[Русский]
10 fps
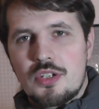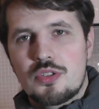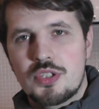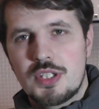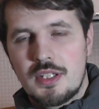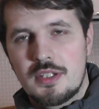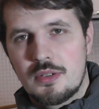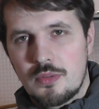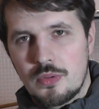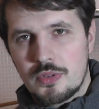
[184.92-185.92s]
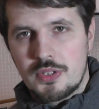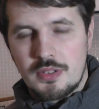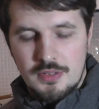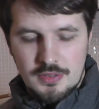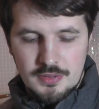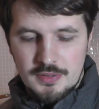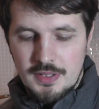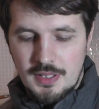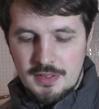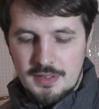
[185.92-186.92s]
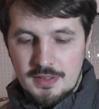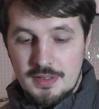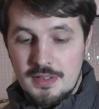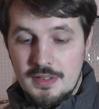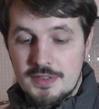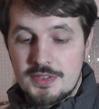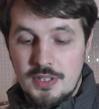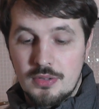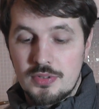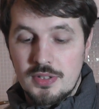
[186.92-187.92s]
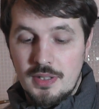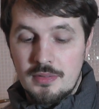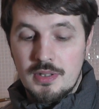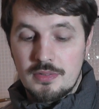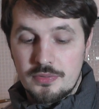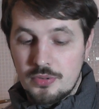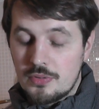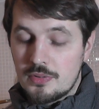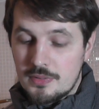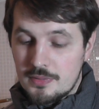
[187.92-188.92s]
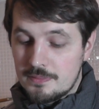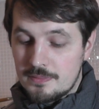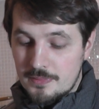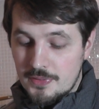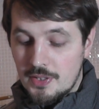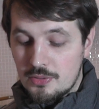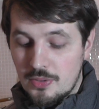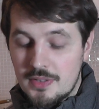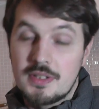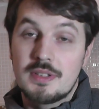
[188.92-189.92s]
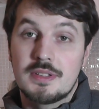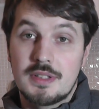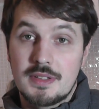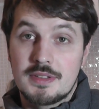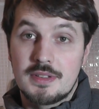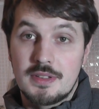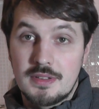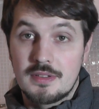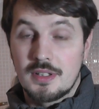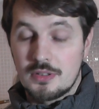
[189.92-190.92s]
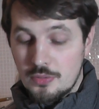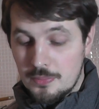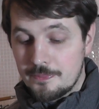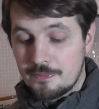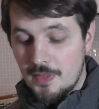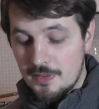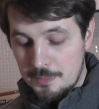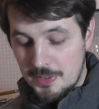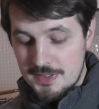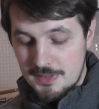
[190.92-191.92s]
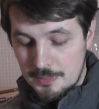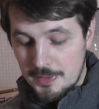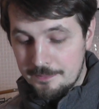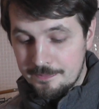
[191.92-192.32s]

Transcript: ощущений от а, данных стереодинамиков, но зато они есть, и на том спасибо.